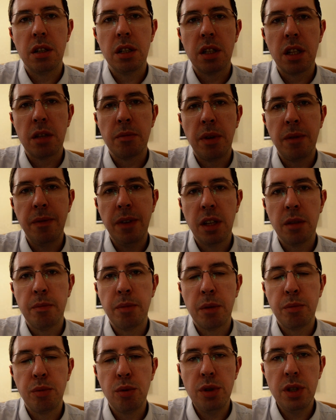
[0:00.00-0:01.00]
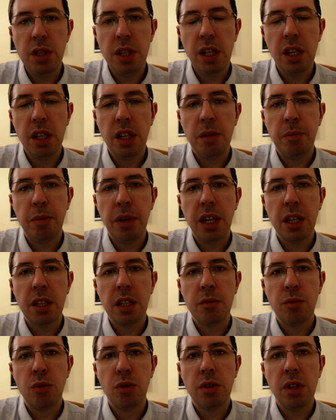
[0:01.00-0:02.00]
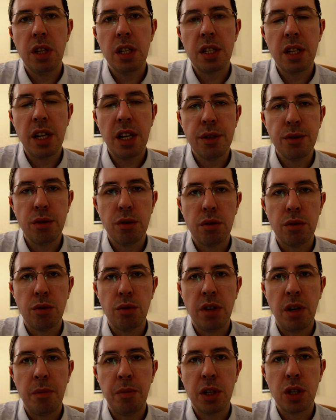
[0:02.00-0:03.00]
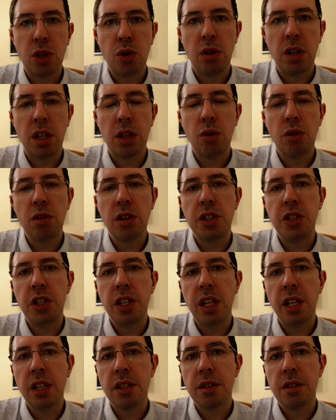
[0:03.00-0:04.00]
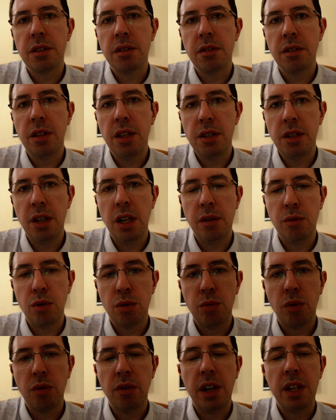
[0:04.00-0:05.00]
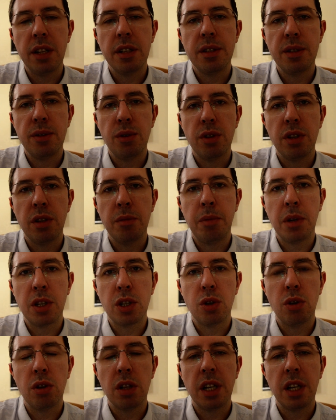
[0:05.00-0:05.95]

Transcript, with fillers: этот момент пропустил, и поэтому не сразу туда пошел, а только через неделю, вот буквально сегодня пошел,